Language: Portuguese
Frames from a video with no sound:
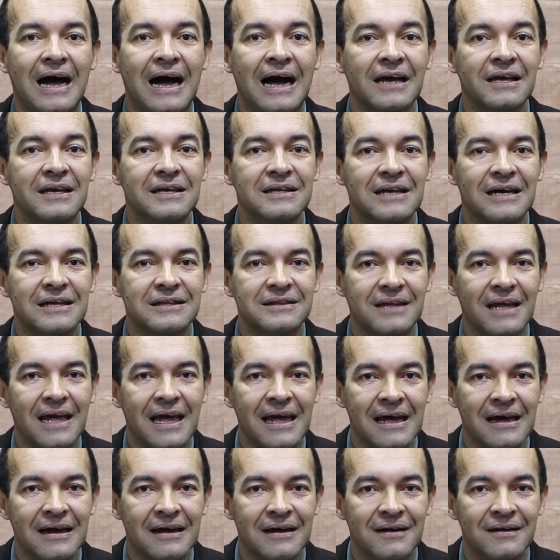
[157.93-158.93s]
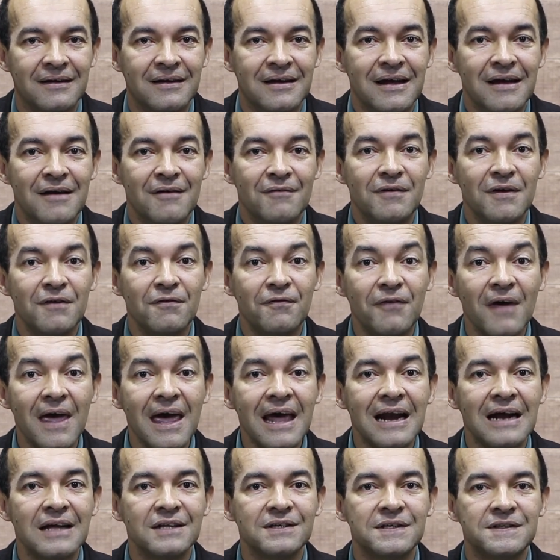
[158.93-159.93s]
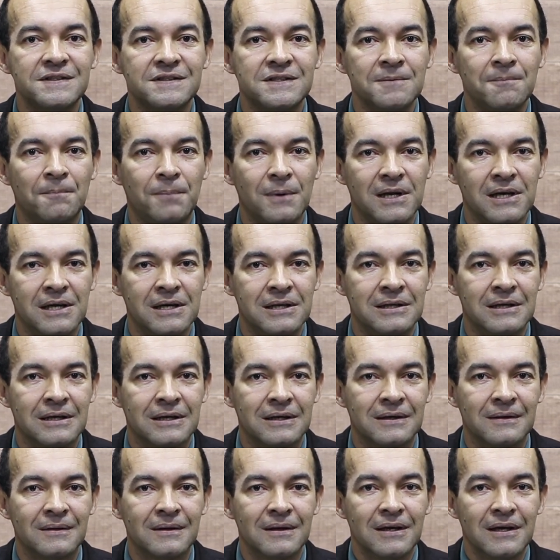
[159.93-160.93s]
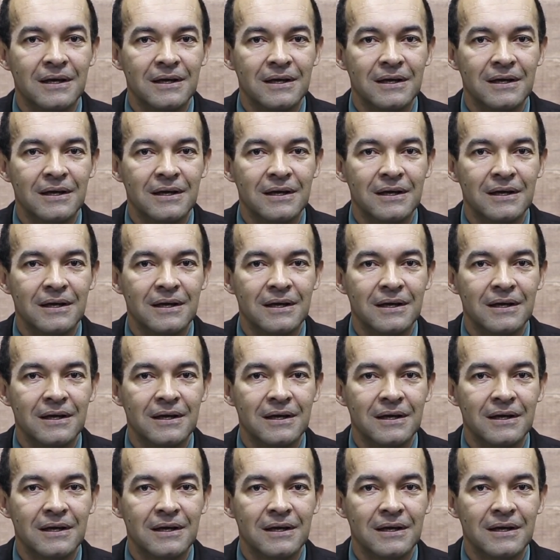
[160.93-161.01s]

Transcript: aqui na terra, viver a disciplina.